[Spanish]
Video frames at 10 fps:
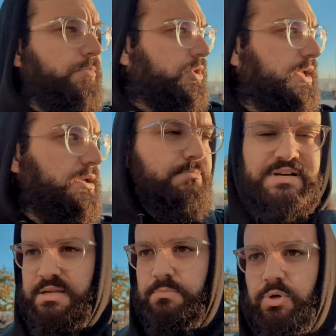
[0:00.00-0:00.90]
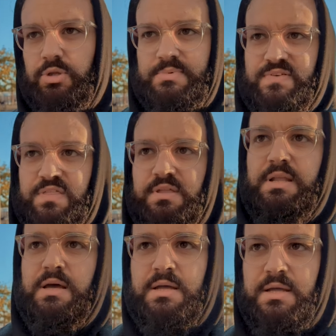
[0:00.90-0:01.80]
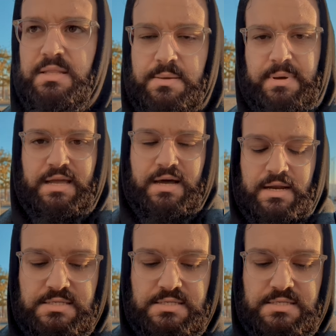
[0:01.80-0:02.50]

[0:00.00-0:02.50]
porque va a ser un poquito más fácil de manejar.